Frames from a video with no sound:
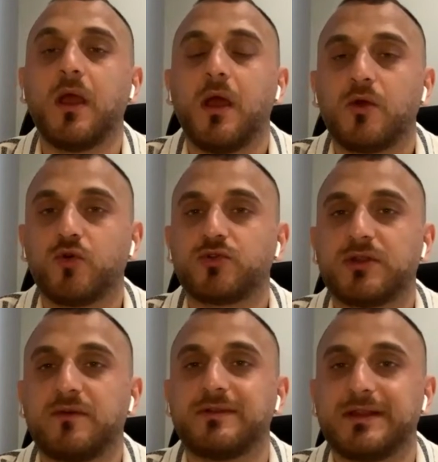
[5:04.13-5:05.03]
olarak kur
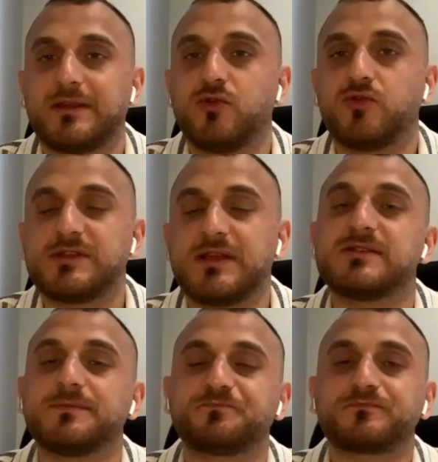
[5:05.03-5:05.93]
tarafındaki
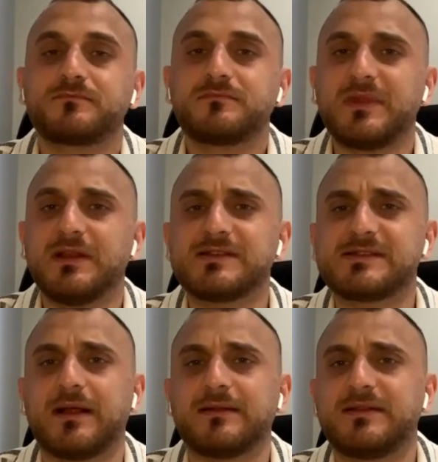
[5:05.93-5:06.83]
yükseliş
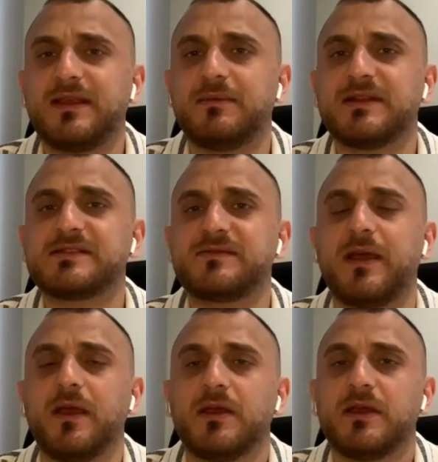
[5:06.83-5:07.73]
hızlandı diyebiliriz
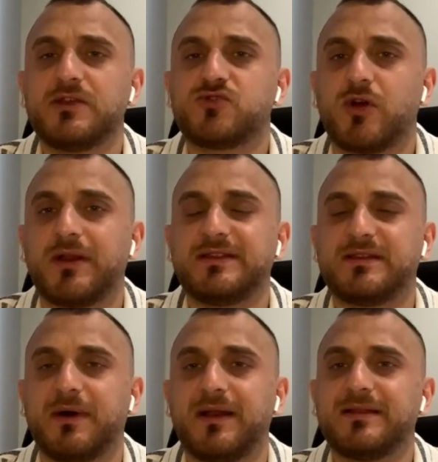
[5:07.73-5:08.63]
ve e, şu an
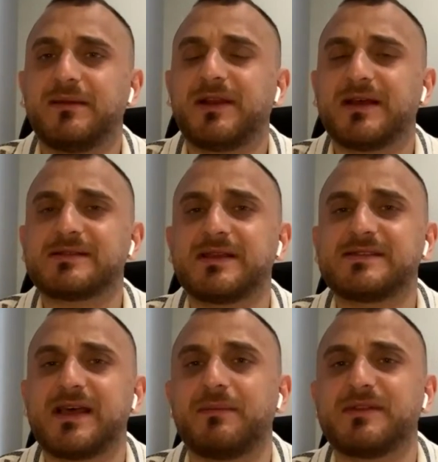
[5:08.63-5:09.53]
itibariyle de biraz daha
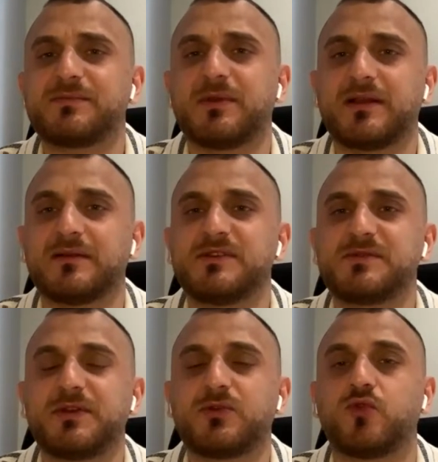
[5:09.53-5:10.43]
serbest
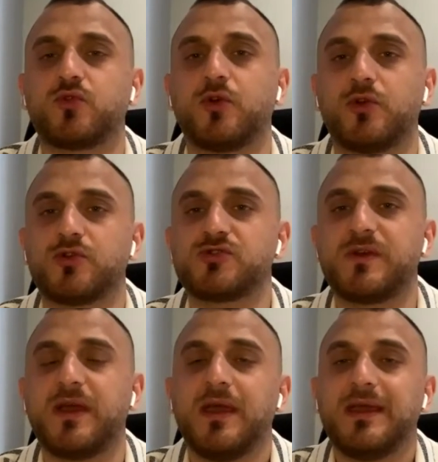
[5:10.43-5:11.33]
bırakılmış bir kur
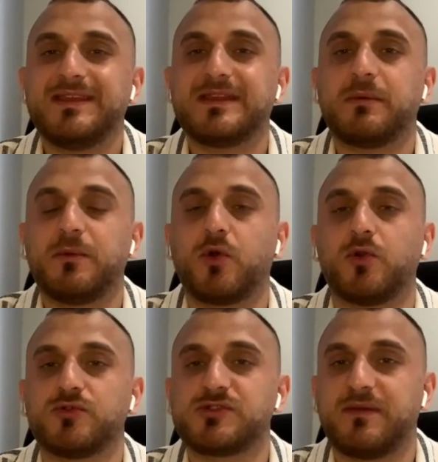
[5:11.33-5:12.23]
görüyoruz ve 21
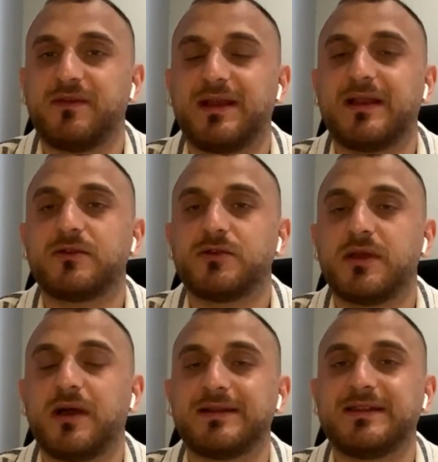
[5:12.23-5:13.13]
olmuş seviyeler
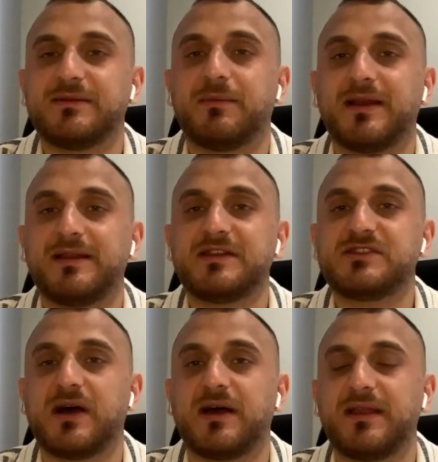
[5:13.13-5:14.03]
e, an
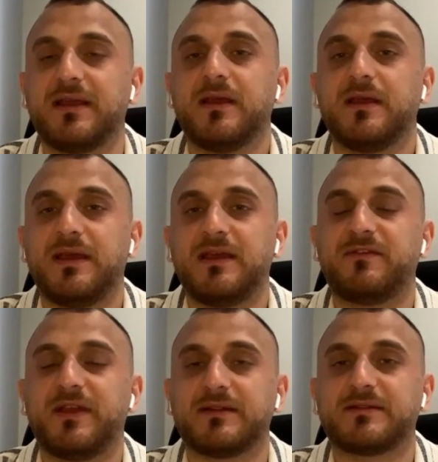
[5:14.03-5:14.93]
itibariyle cari
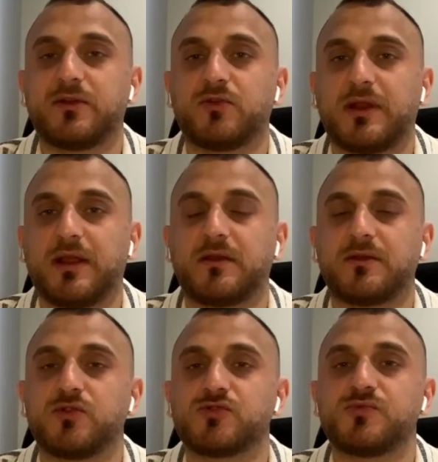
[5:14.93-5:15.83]
e, fiyatlar olarak
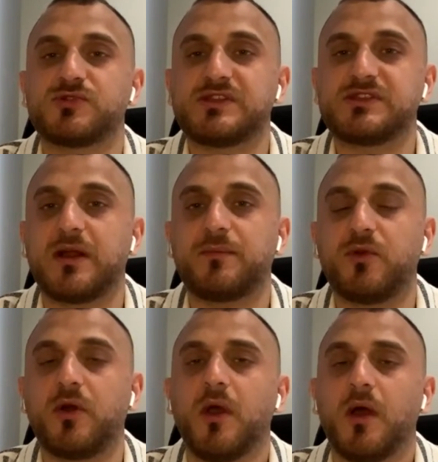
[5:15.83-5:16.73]
gözümüze
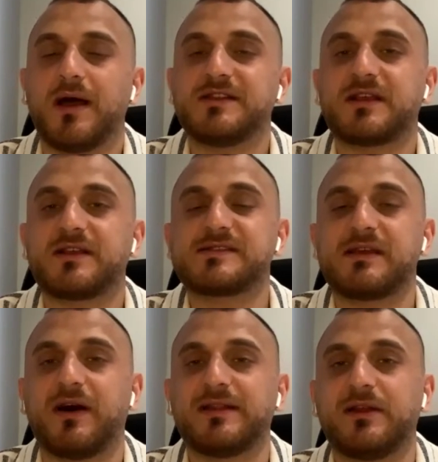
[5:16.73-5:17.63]
çarpıyor. Ancak
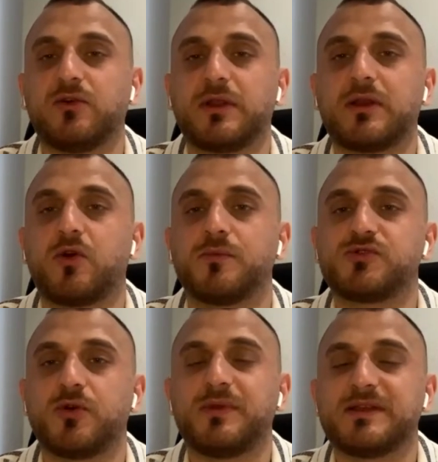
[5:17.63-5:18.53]
kısa vadeli olarak
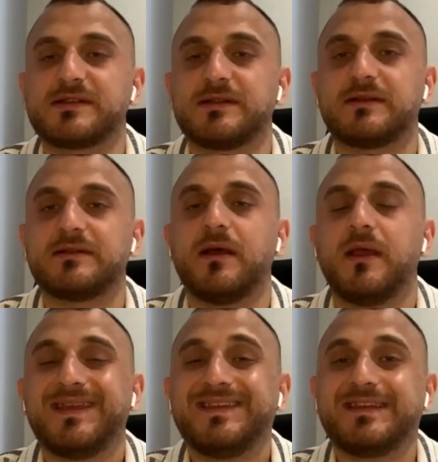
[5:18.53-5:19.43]
opsiyon piyasalarında
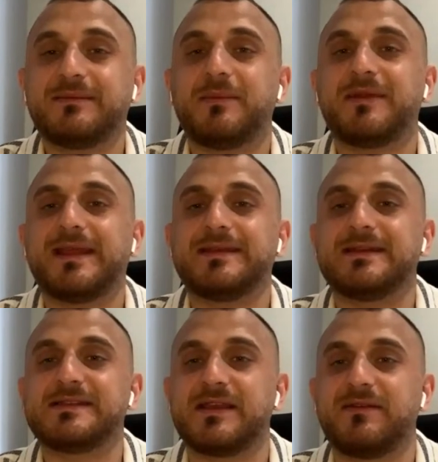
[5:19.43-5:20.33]
21
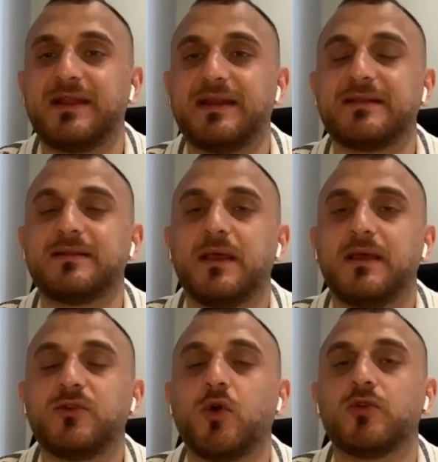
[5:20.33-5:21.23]
Eylül'lü seviyelerin
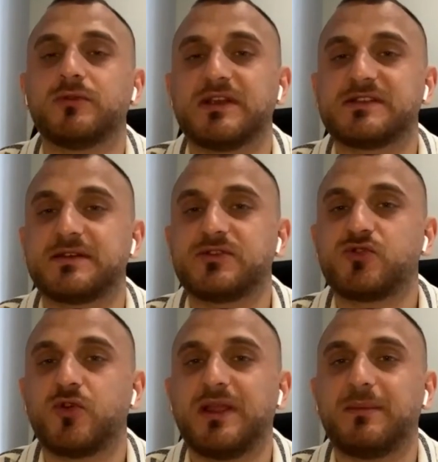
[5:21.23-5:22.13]
yoğunlaştığını
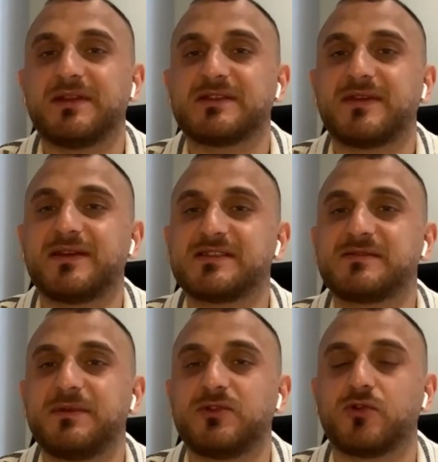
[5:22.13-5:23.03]
söyleyebiliriz ve
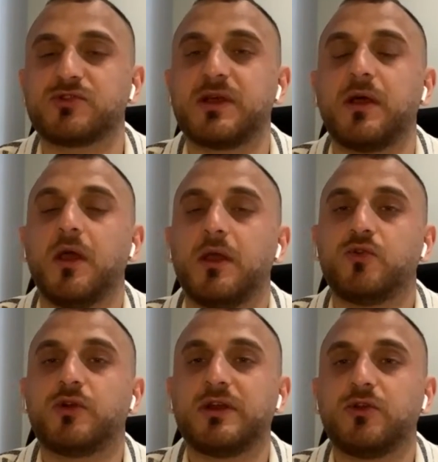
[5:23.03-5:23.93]
kısmi de olsa
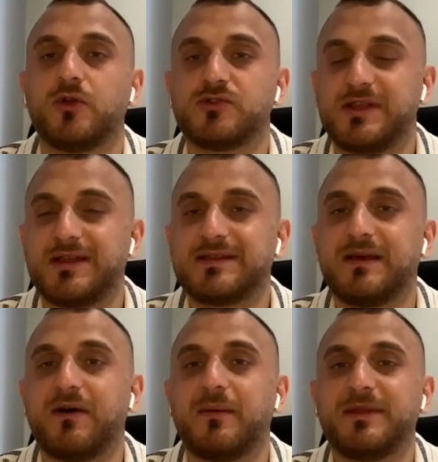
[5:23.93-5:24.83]
yukarı yönlü seyir
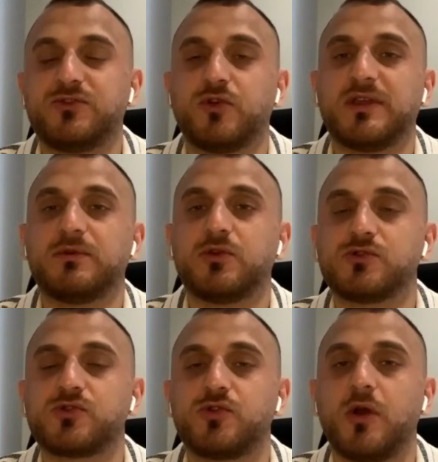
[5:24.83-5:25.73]
devam ediyor gibi
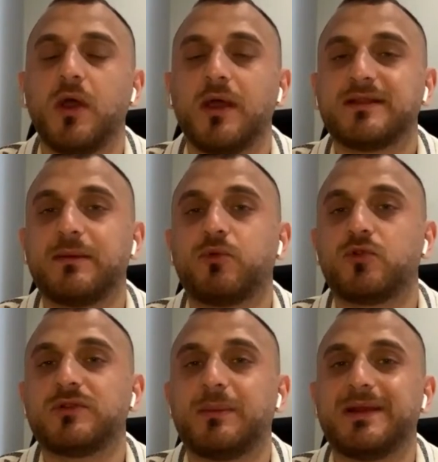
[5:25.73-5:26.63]
gözüküyor. Ve
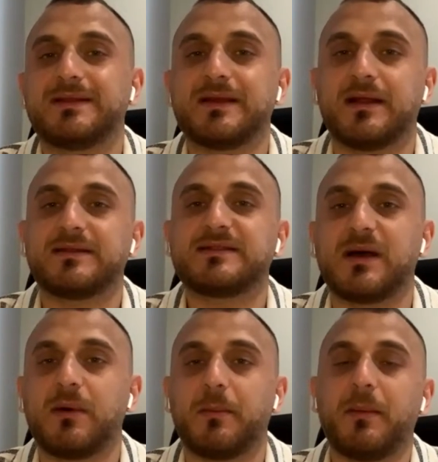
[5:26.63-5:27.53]
bununla birlikte
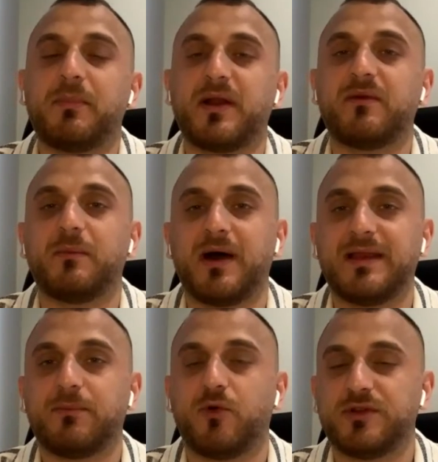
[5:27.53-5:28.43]
artık tamamen para ve
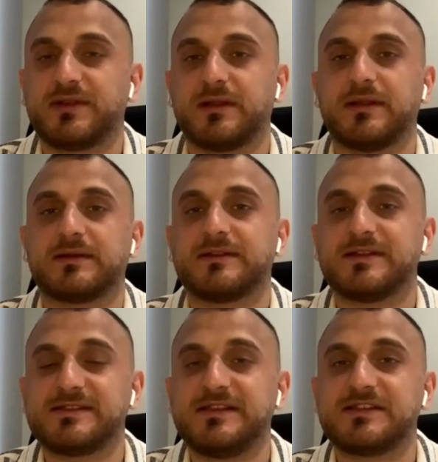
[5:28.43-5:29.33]
maliye
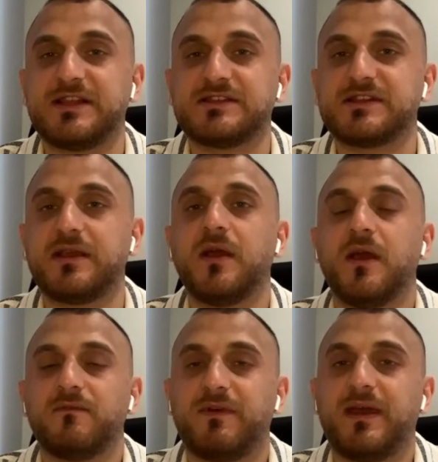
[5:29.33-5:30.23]
politikalarının nasıl işleyeceği
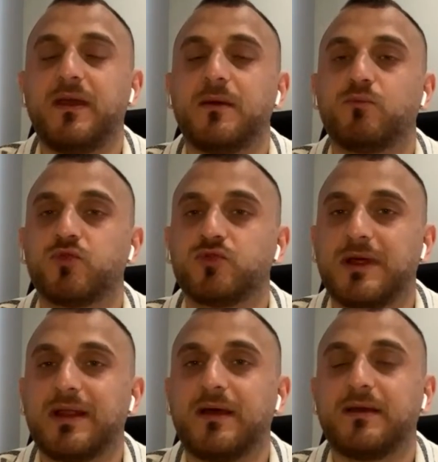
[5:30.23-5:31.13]
ve
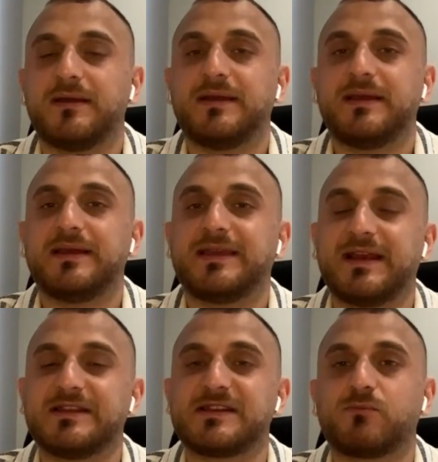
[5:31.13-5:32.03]
bunlara e,
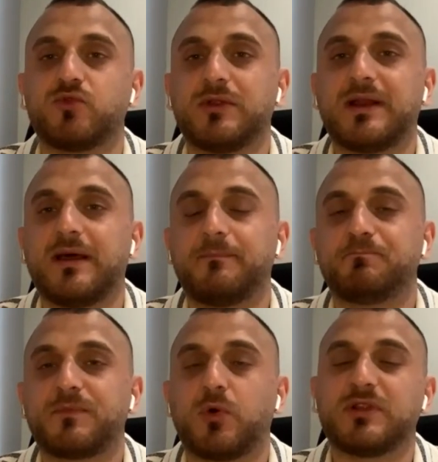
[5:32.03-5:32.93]
gelecek, bunlara
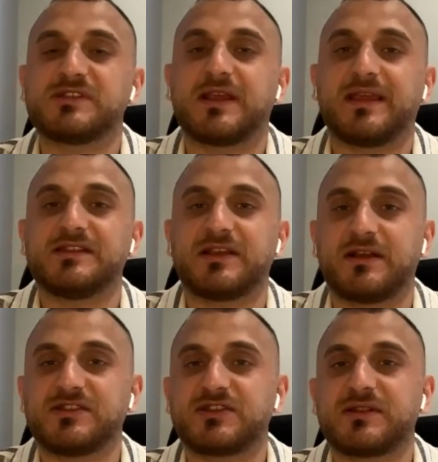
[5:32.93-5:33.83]
olacak
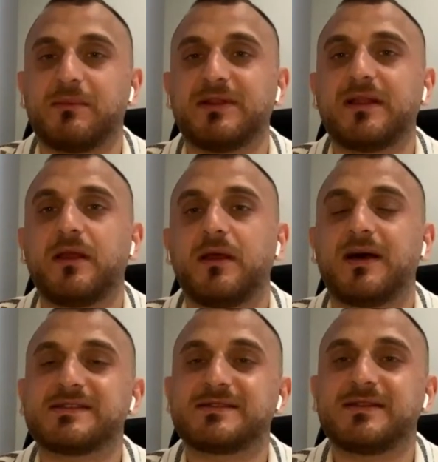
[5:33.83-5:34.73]
gelecek açıklamalar
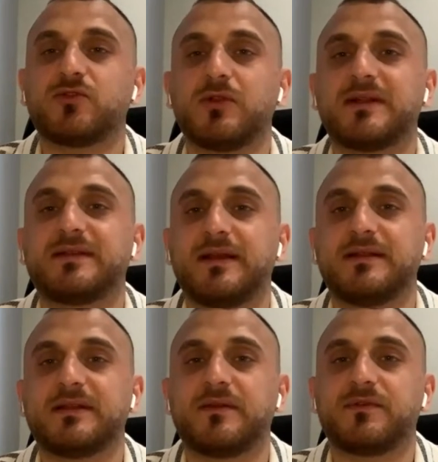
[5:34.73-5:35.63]
aslında dolar
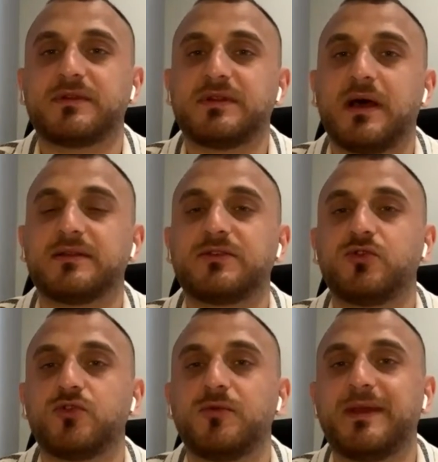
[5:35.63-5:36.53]
TL tarafının da
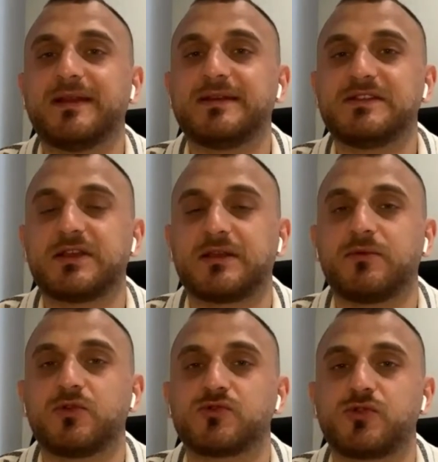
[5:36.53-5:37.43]
artık yönünü belirleyecek
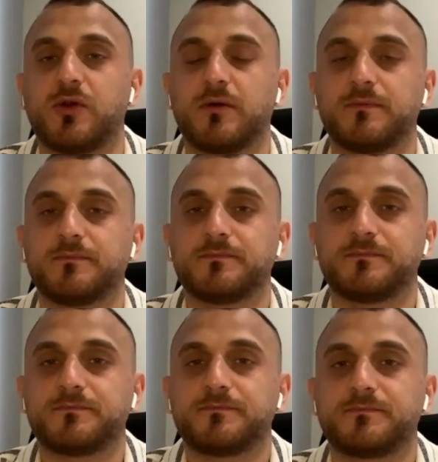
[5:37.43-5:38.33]
gibi gözüküyor.
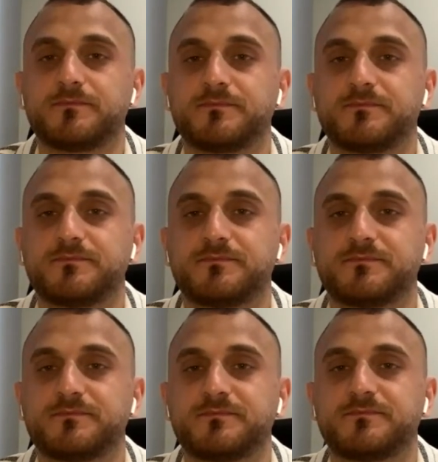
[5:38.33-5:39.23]

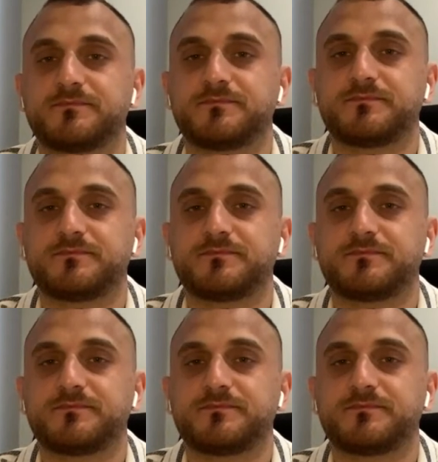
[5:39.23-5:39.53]
Peki,